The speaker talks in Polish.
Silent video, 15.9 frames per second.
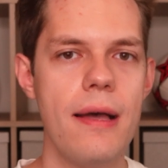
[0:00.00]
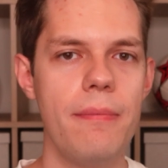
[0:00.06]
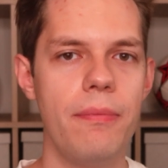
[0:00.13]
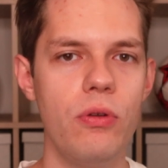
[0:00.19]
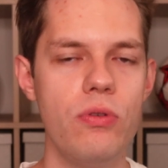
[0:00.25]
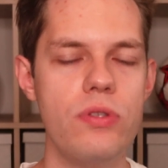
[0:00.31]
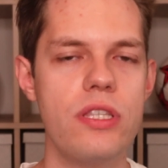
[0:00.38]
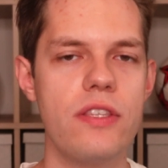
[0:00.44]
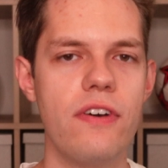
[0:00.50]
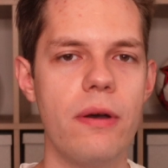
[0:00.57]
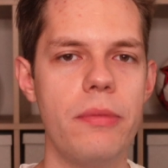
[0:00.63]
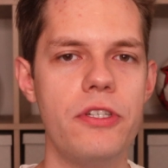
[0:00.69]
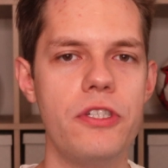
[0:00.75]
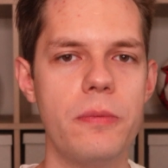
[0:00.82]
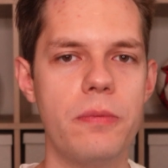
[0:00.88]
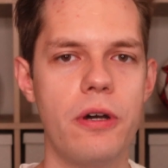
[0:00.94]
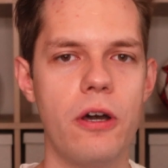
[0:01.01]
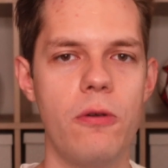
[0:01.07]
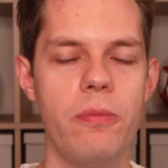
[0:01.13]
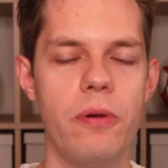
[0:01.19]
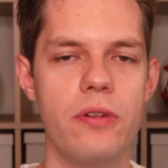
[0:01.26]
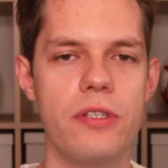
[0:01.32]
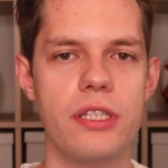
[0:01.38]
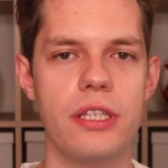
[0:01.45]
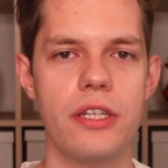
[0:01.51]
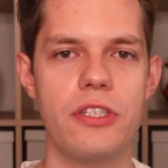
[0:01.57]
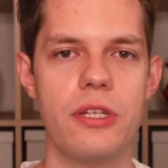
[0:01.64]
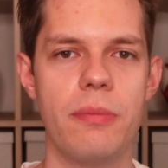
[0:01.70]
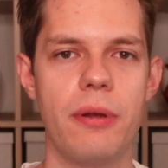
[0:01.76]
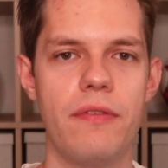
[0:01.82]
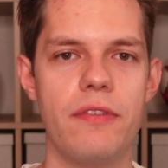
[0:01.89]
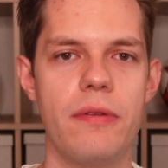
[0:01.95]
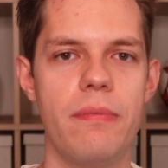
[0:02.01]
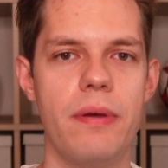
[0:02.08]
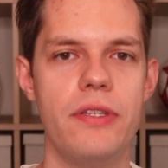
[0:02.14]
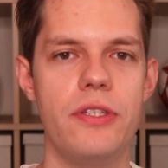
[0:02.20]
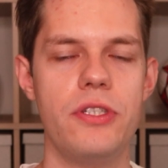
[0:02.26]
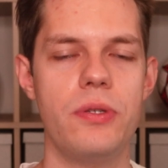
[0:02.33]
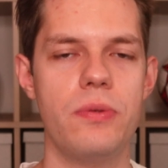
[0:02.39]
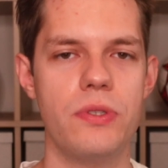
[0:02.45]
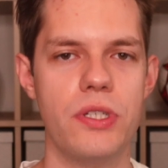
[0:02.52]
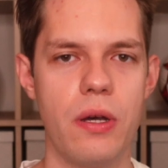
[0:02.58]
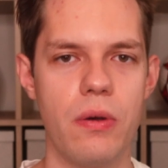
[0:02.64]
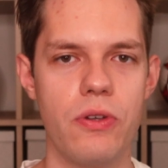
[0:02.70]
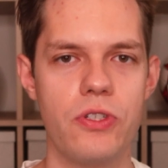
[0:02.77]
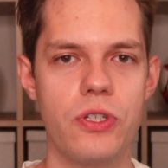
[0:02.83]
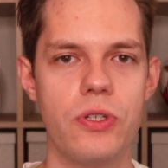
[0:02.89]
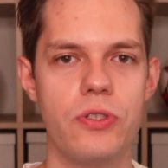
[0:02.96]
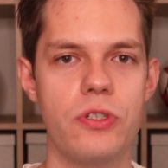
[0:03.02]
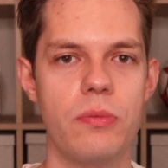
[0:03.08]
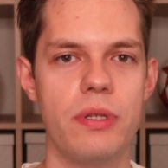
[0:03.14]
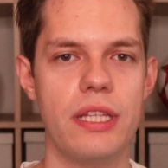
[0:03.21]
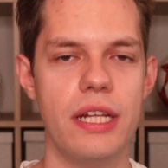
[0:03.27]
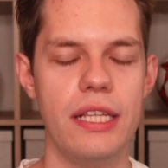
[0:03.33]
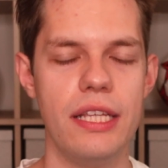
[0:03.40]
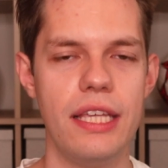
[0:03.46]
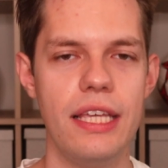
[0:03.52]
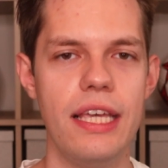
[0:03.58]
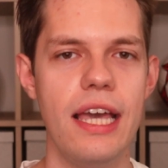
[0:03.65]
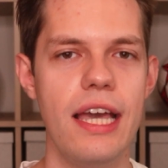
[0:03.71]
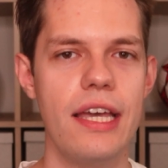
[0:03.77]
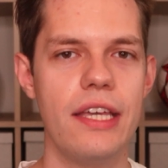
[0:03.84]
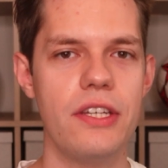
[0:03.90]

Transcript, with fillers: plus dwa mecze Pucharu Polski, także naprawdę będzie się działo, jeżeli chodzi o medaliki.